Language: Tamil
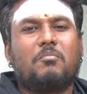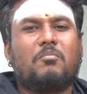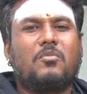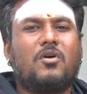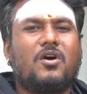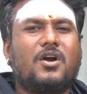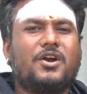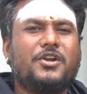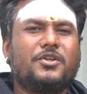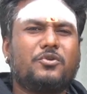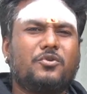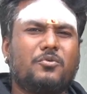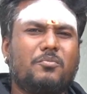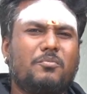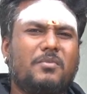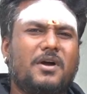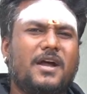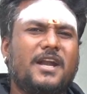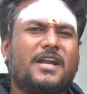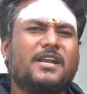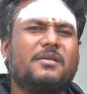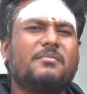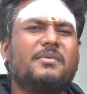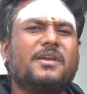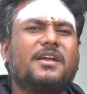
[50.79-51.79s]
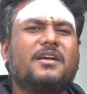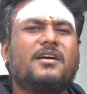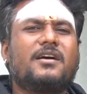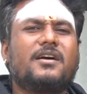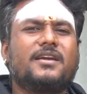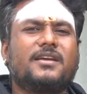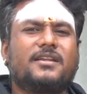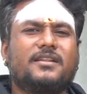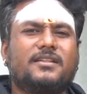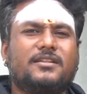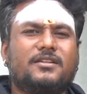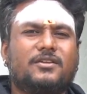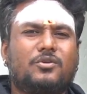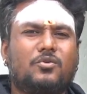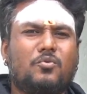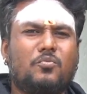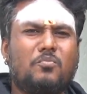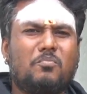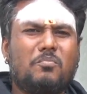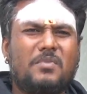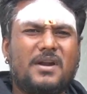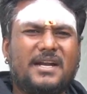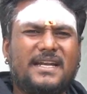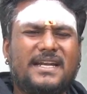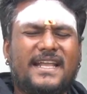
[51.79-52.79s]
பாடி ரொம்ப அனிமிக்காகிடுது
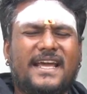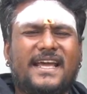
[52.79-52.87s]
ரொம்ப